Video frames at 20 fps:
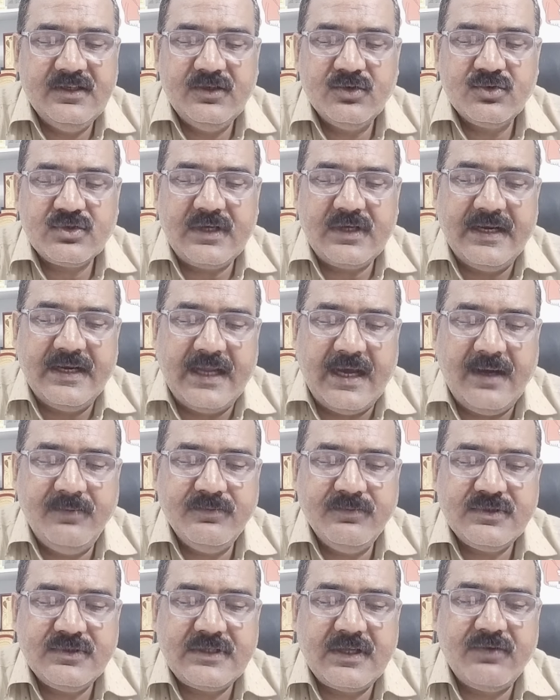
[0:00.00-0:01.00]
उसका
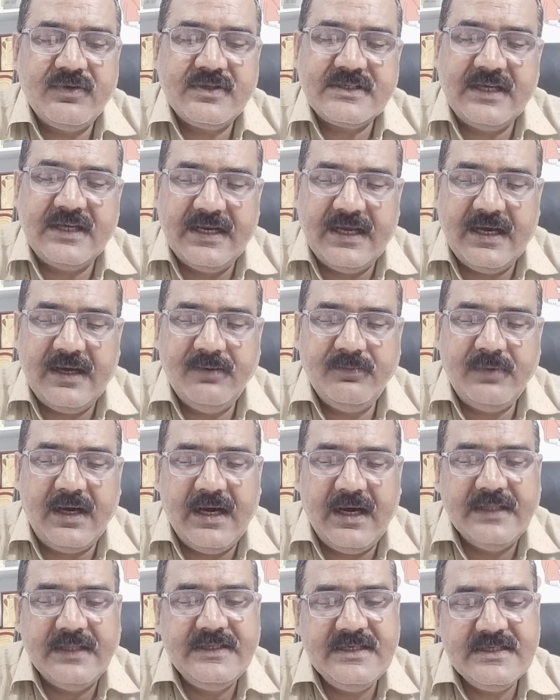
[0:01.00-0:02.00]
नाम सर्विस का नाम
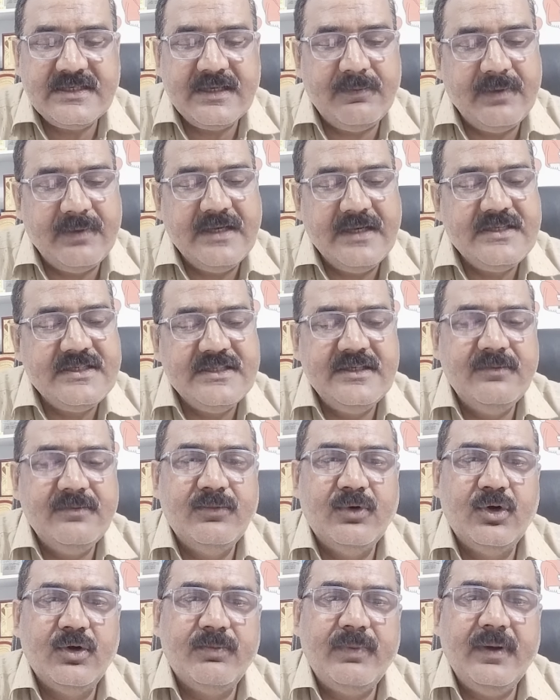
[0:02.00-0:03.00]
आदि सामान्य चीज़ें
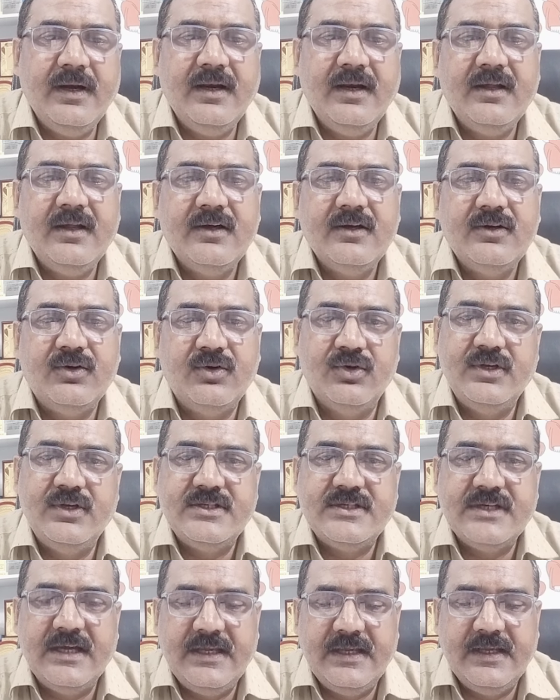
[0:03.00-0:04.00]
बोर्ड पर होनी
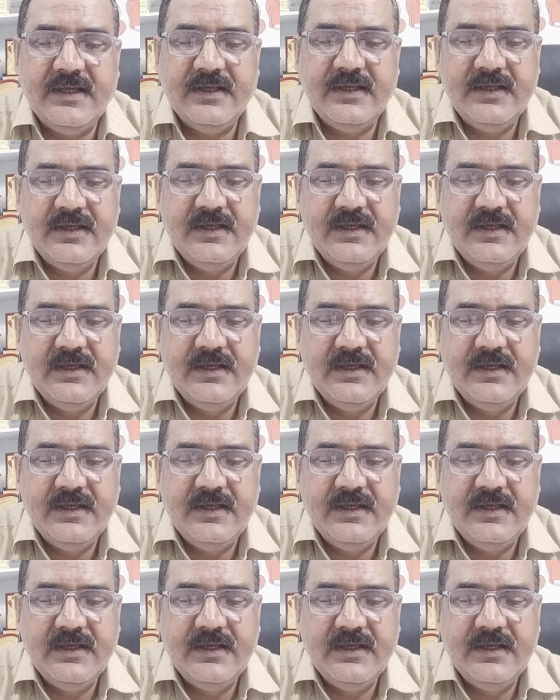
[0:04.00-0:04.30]
चाहिए